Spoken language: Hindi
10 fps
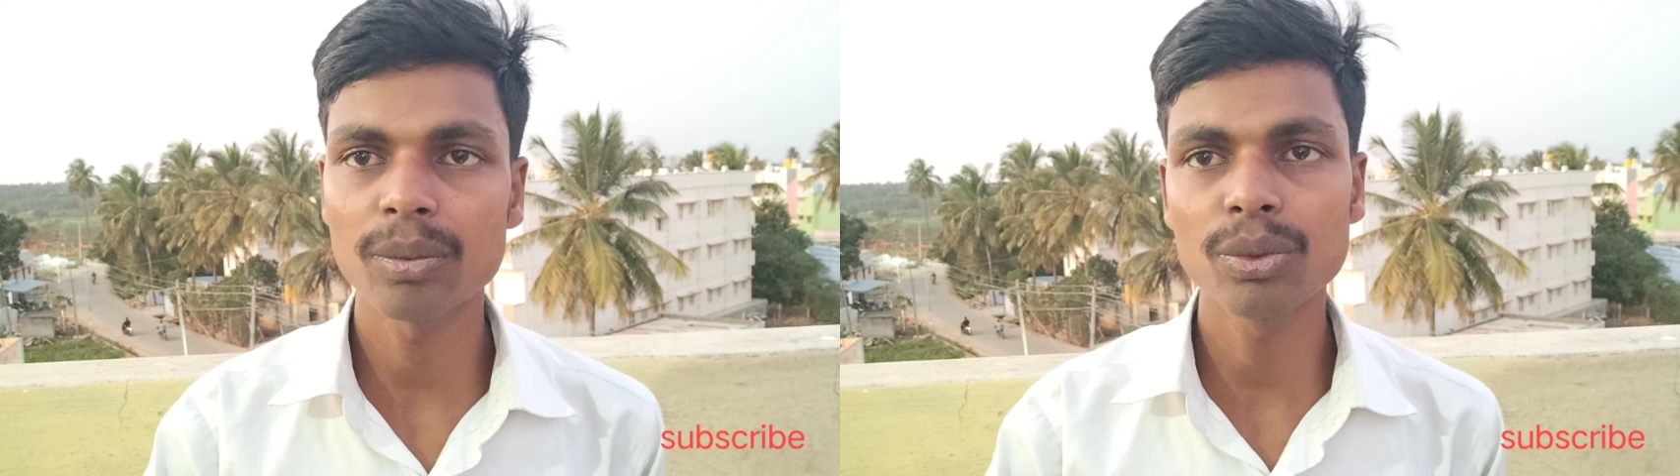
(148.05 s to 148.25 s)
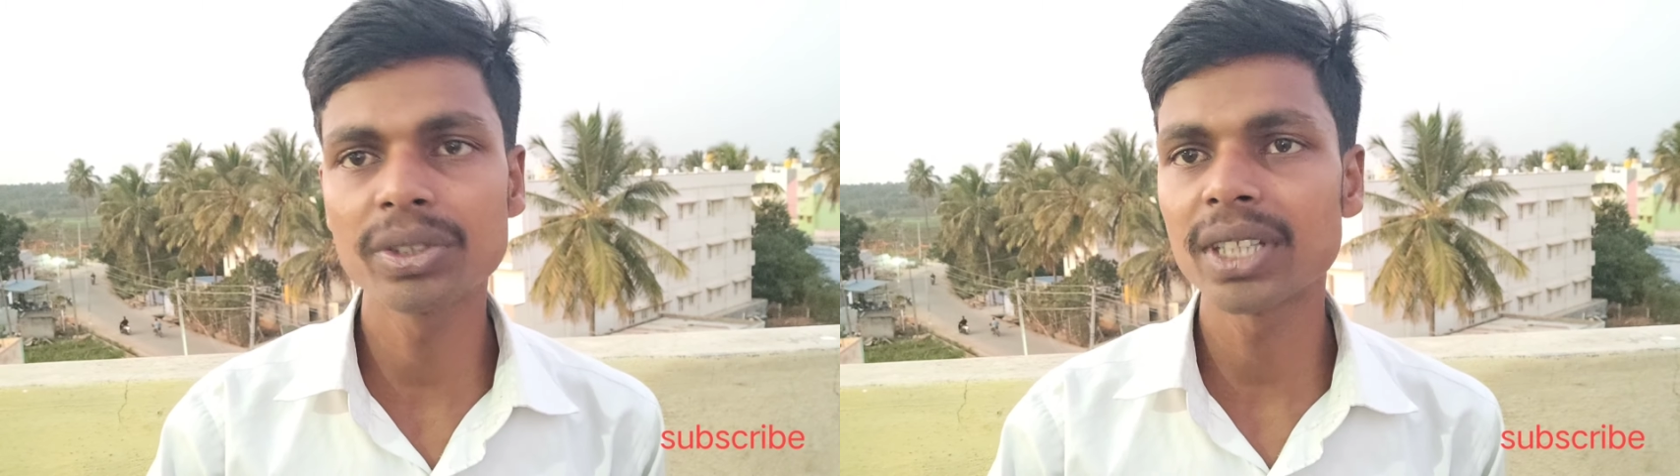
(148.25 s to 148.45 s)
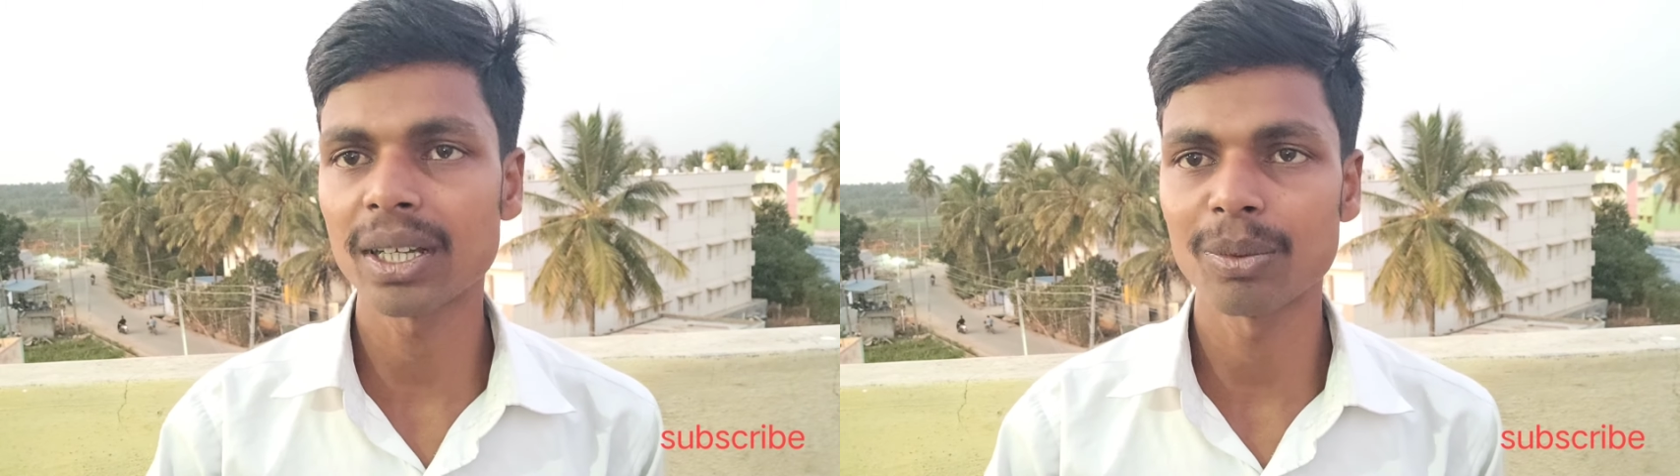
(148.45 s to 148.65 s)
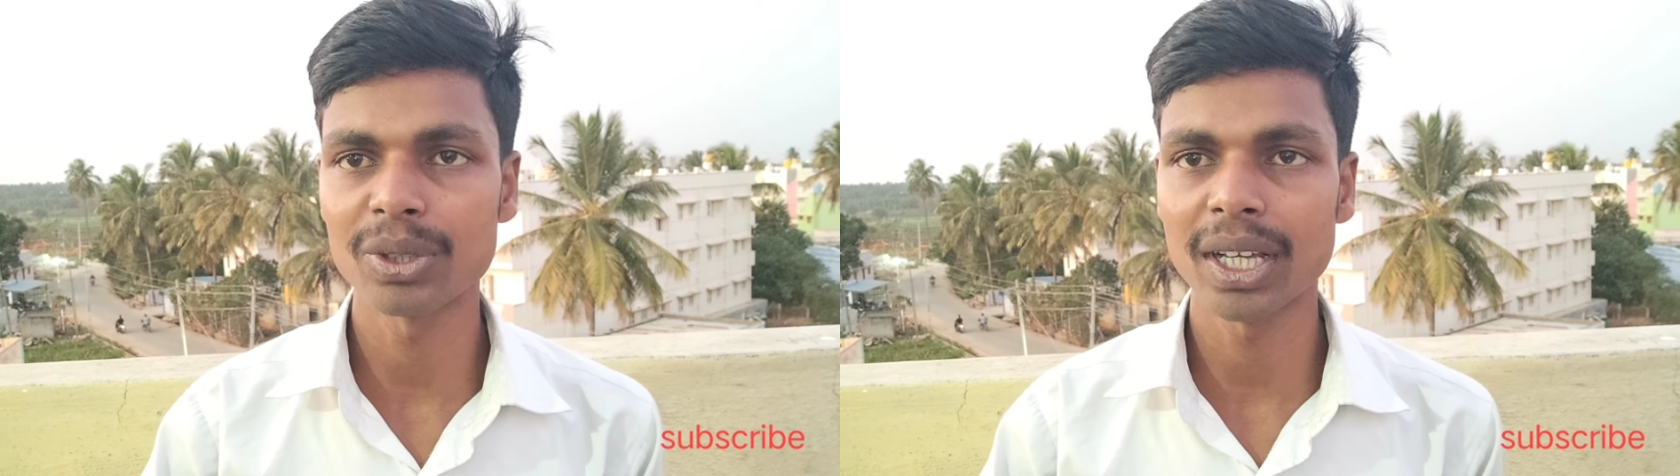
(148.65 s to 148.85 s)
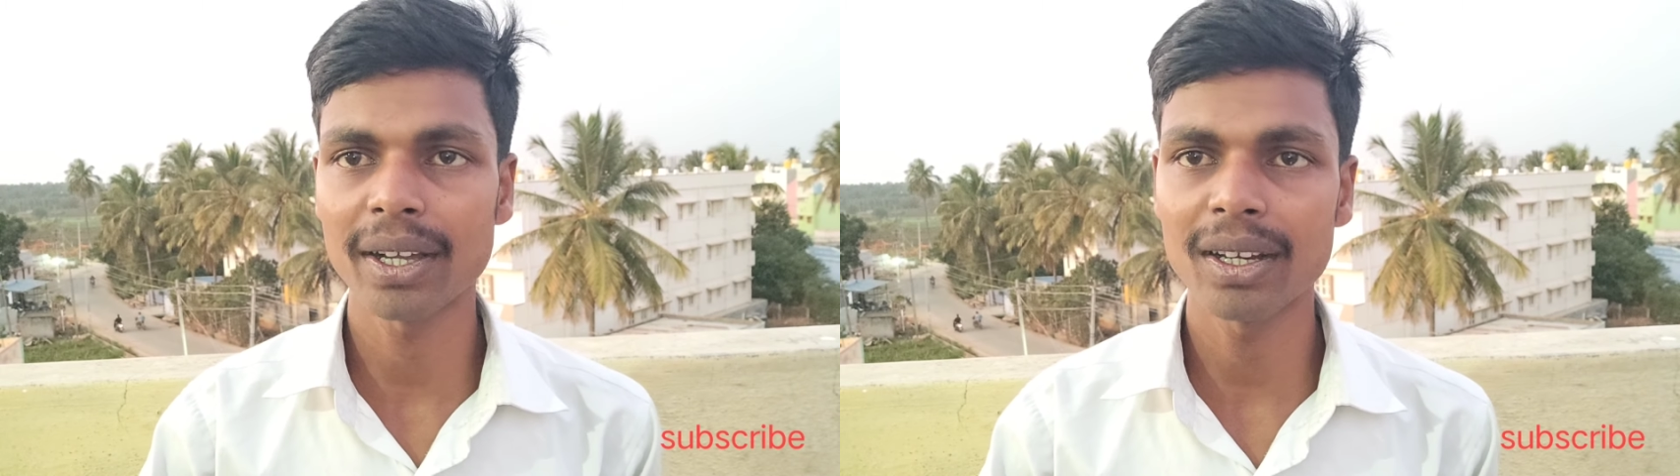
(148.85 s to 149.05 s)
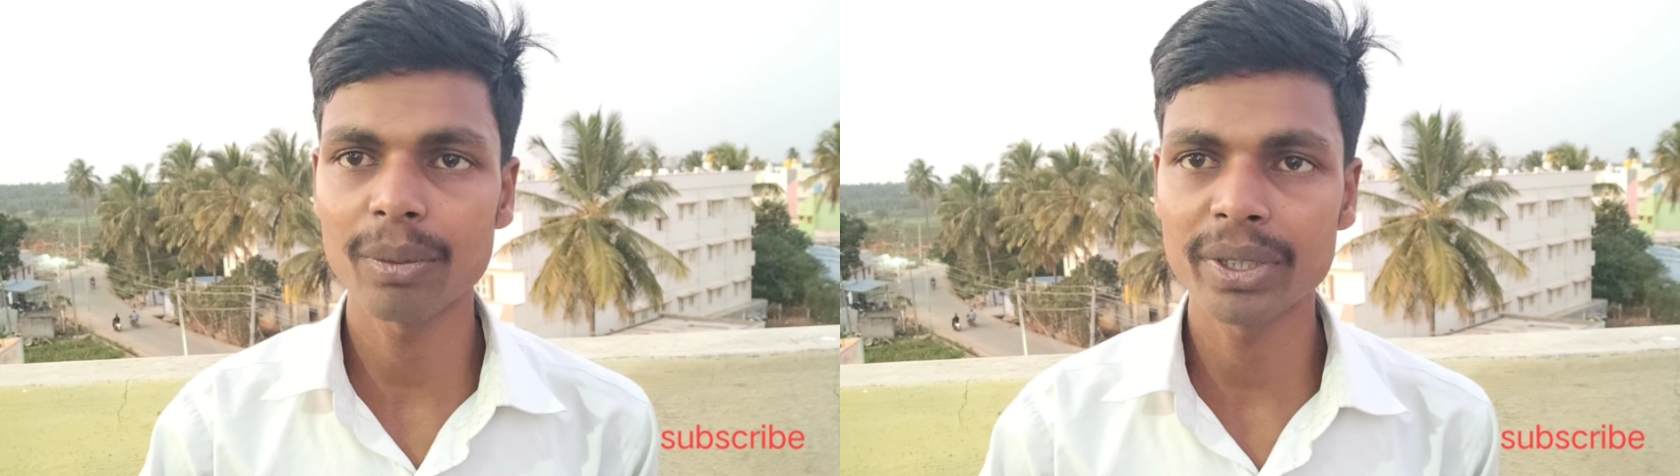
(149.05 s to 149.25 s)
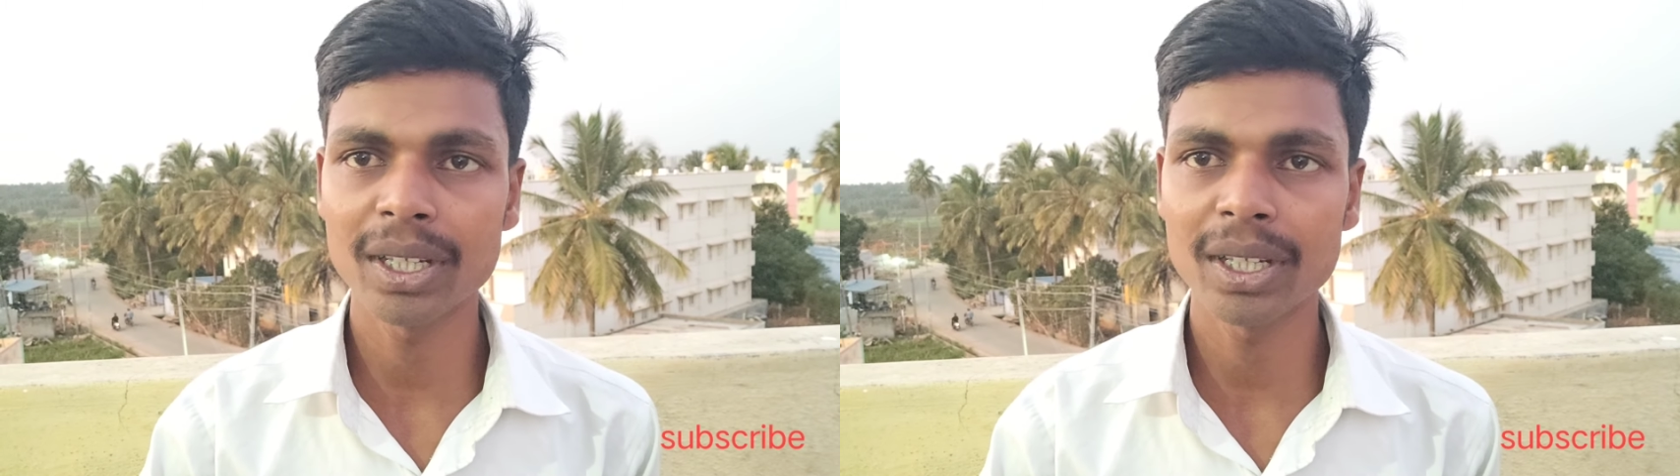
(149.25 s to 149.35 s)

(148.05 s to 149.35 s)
सब कुछ चेकअप होता है कलर